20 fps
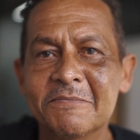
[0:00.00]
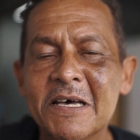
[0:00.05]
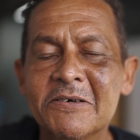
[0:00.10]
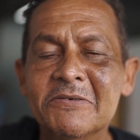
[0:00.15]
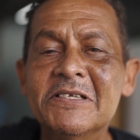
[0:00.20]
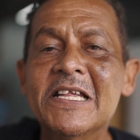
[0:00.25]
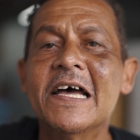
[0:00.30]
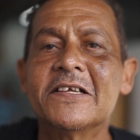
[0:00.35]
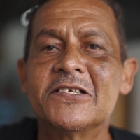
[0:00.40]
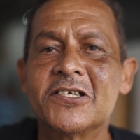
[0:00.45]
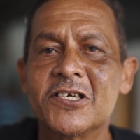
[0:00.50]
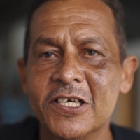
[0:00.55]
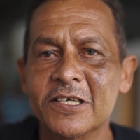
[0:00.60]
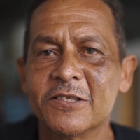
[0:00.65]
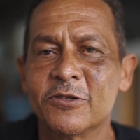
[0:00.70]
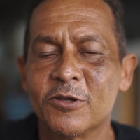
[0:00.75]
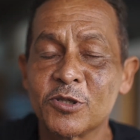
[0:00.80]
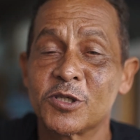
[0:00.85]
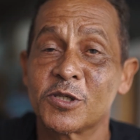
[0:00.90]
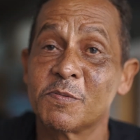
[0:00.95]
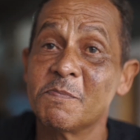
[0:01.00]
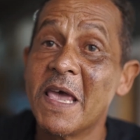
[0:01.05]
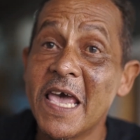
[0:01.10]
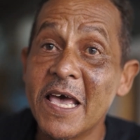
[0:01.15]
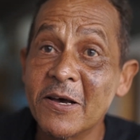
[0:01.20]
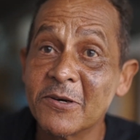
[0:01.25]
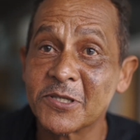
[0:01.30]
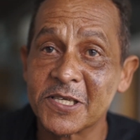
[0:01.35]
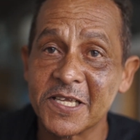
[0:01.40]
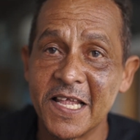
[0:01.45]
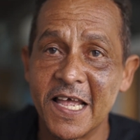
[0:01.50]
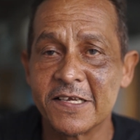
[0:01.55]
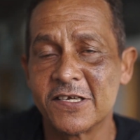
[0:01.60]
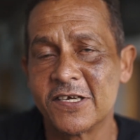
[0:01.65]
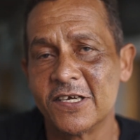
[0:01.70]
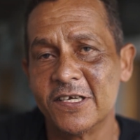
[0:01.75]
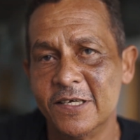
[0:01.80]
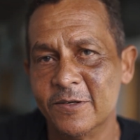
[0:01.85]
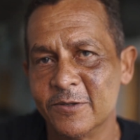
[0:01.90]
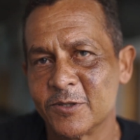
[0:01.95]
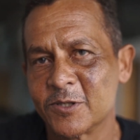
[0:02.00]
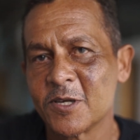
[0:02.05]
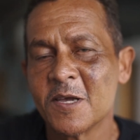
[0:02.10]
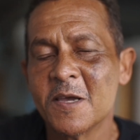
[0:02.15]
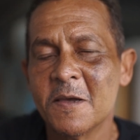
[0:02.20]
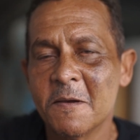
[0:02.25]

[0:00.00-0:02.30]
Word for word: meu netinho, dos meus netinhos,